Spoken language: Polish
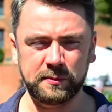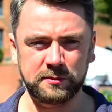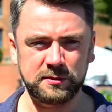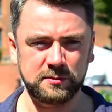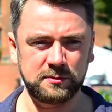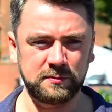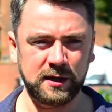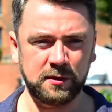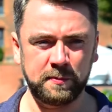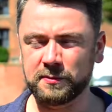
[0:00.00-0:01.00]
po prostu
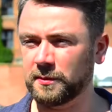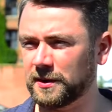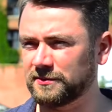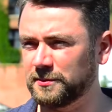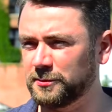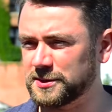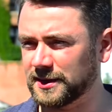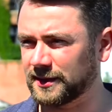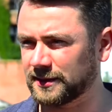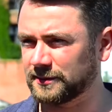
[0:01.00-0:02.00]
jako pełnoprawny
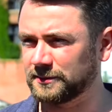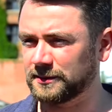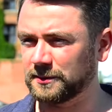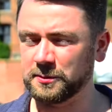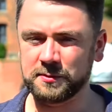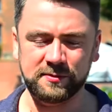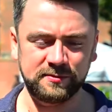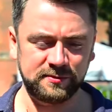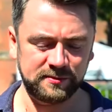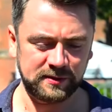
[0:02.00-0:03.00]
muzyk, a to, to było
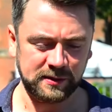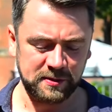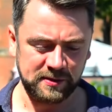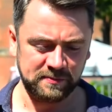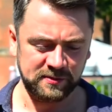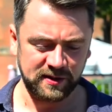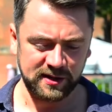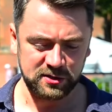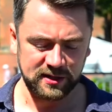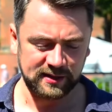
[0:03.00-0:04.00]
jak miałem
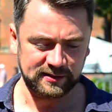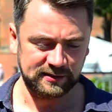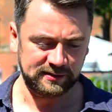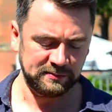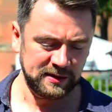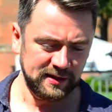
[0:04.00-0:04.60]
12 lat i